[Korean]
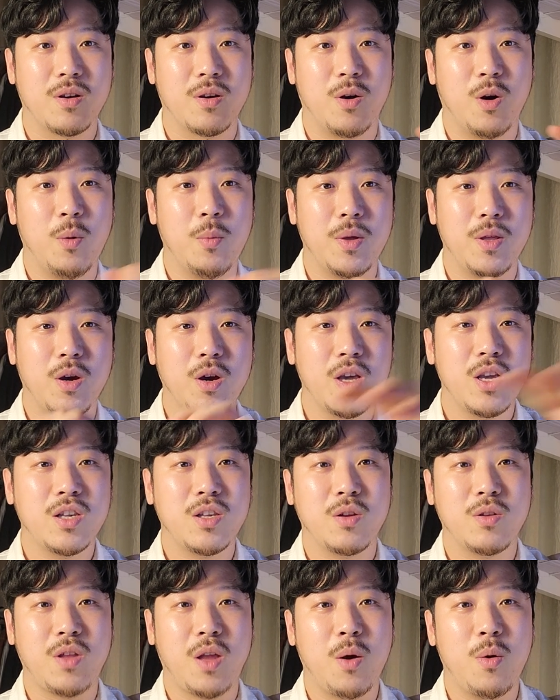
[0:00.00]
그러면
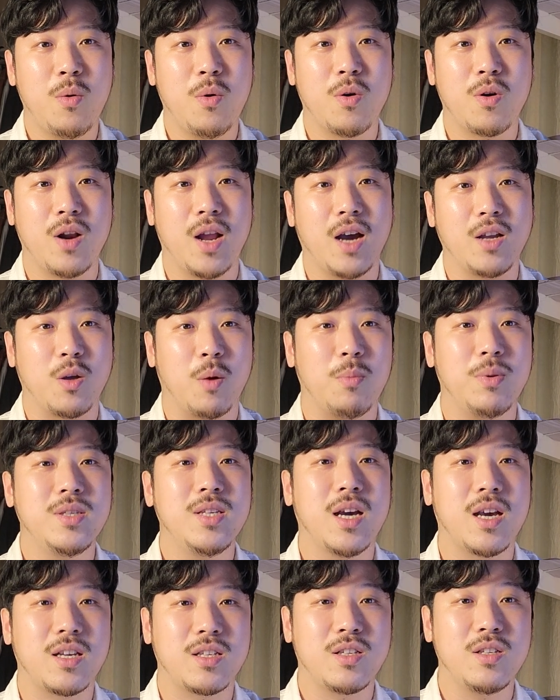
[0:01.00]
여기서 떼온 거를 내가 더
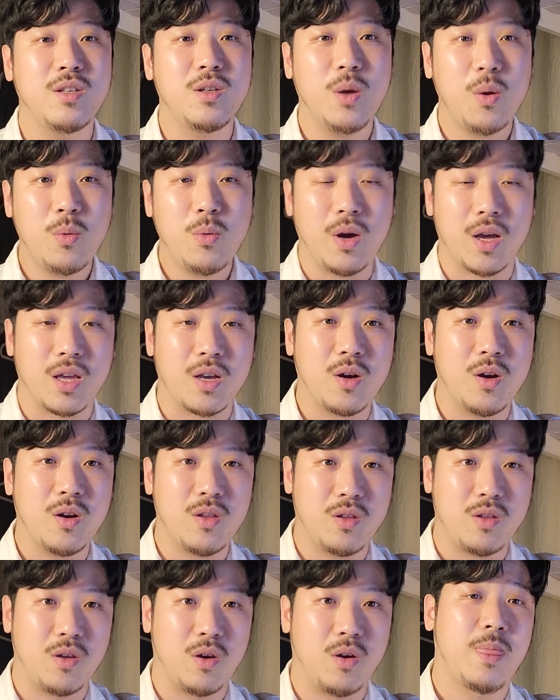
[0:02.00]
비싸게 쓰는 경우가
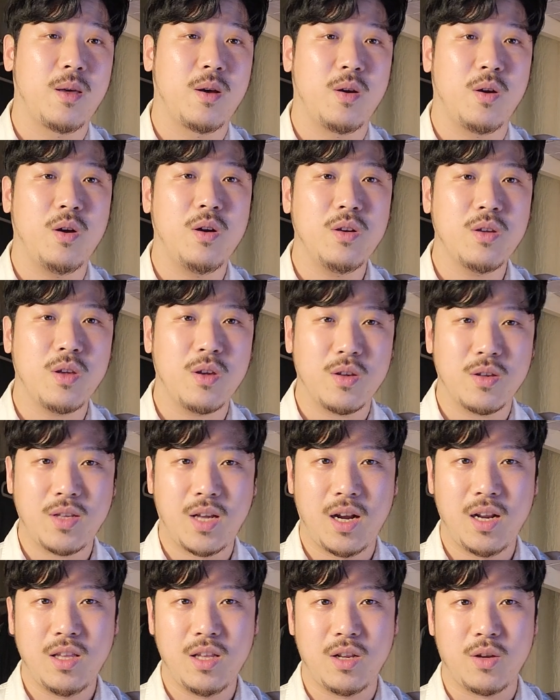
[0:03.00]
있거든요. 그런
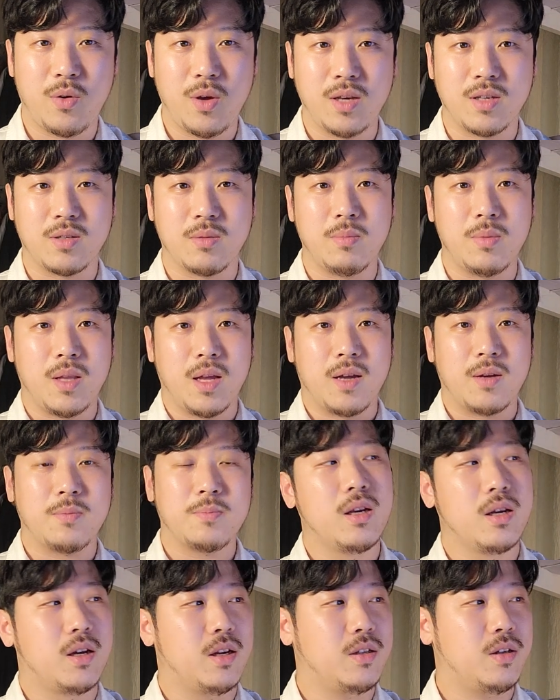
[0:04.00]
사례들이 꽤 있습니다.
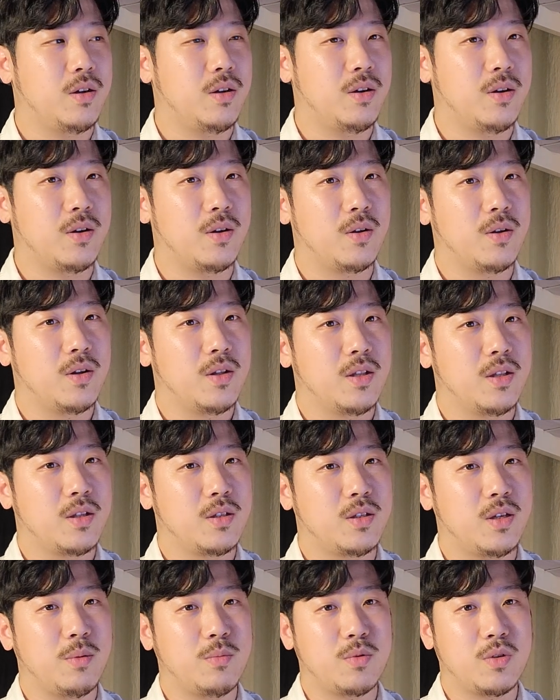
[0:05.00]
그래서
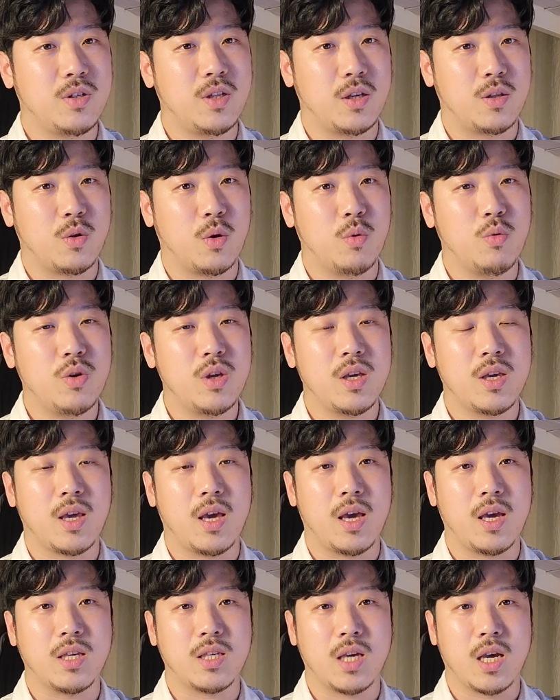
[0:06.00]
참 근데 더 웃긴
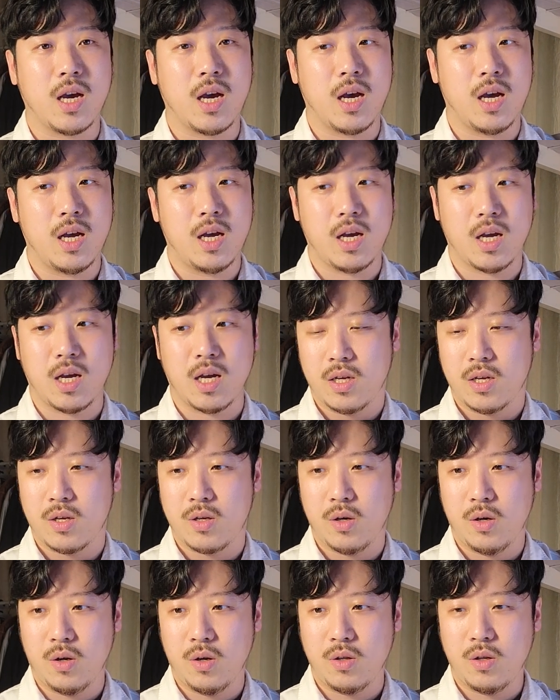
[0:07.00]
게 제가
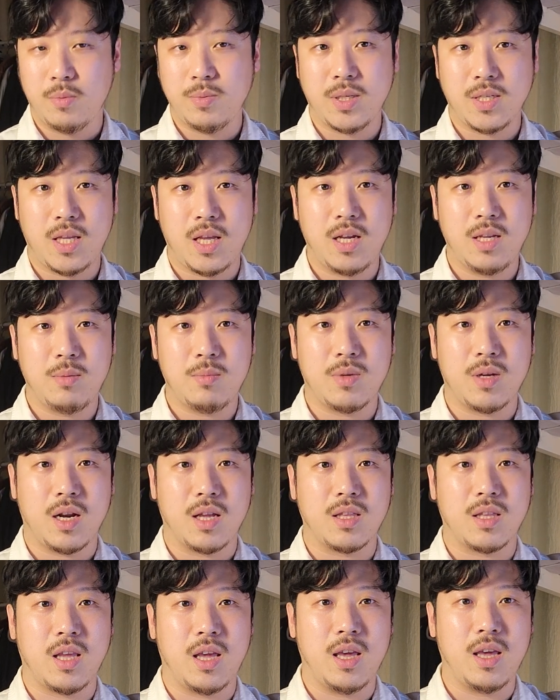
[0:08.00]
그런 업체
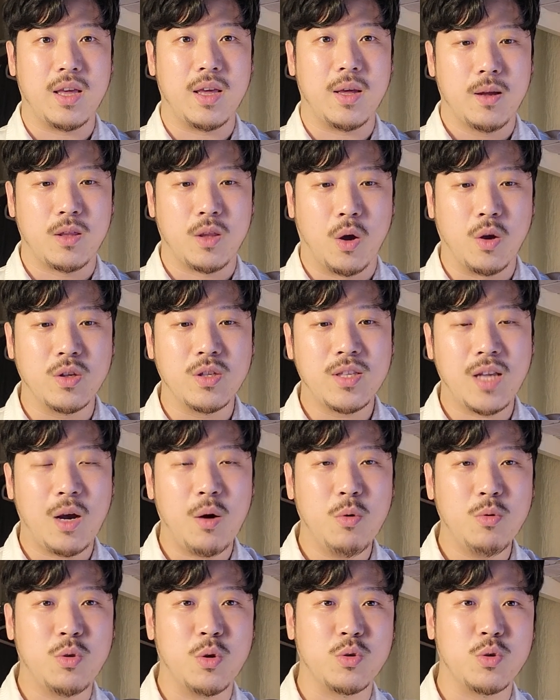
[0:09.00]
사장님들한테 더
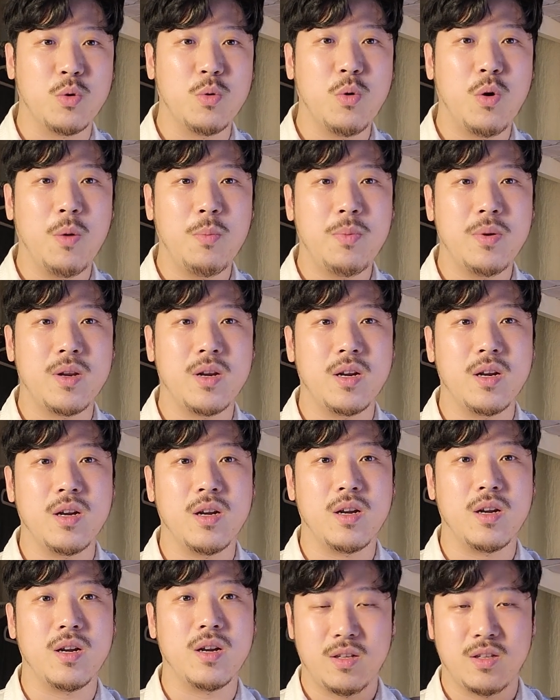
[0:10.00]
싸고 더 좋은
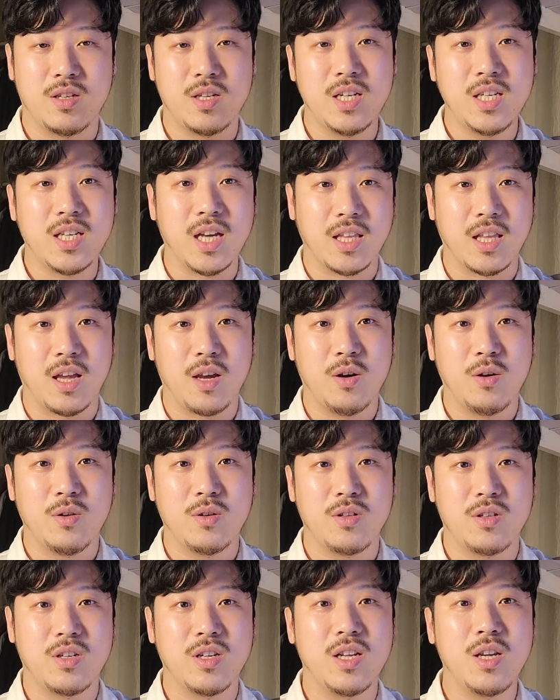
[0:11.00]
커피를 드리잖아요.
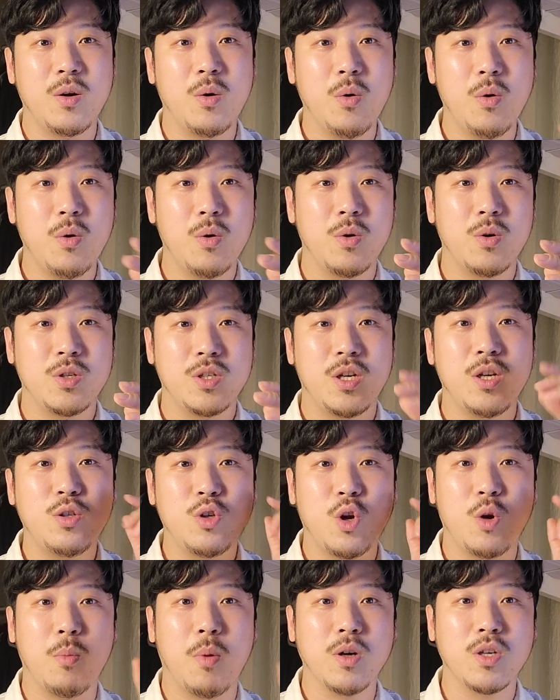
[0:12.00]
드리고
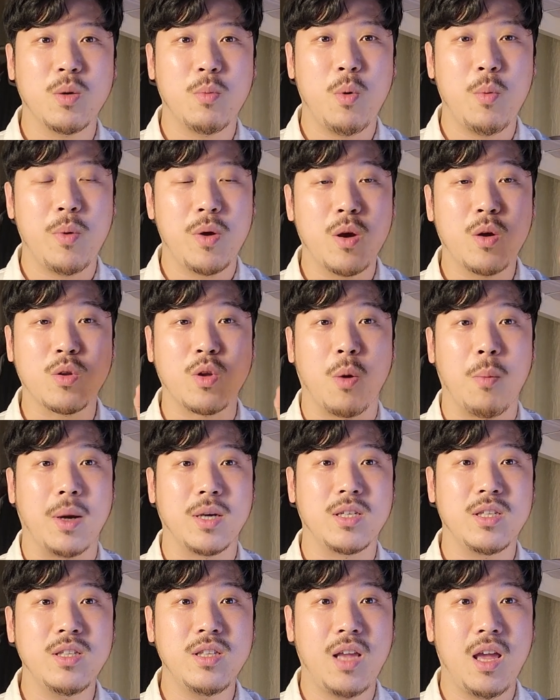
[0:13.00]
실제로 먹셔보면 이거 더
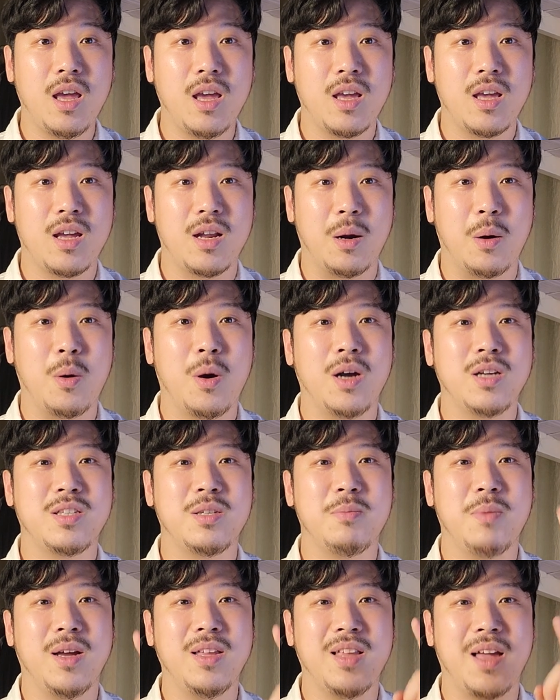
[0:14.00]
맛있네? 라고
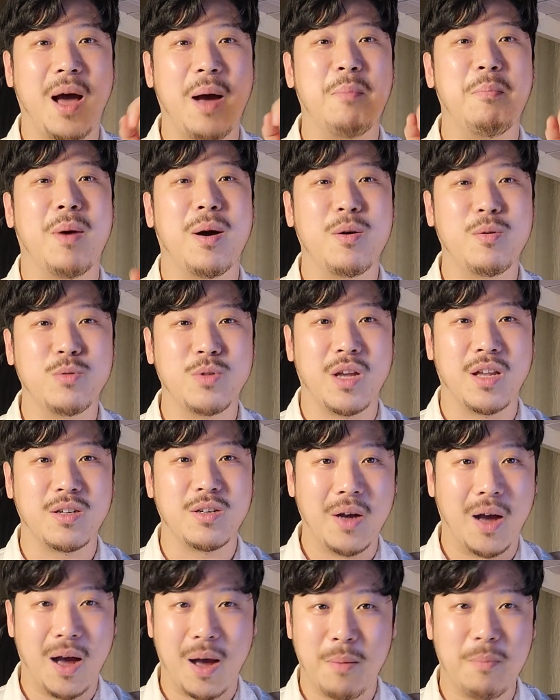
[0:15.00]
하지만 안
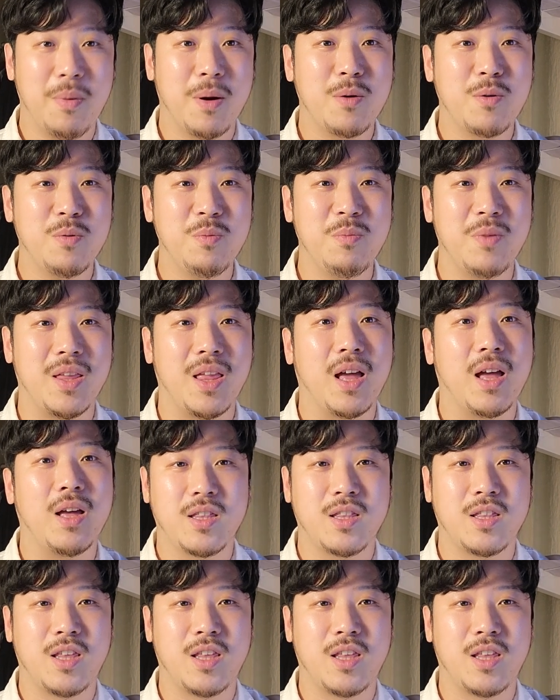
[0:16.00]
바꾼다는 안 바꿉니다.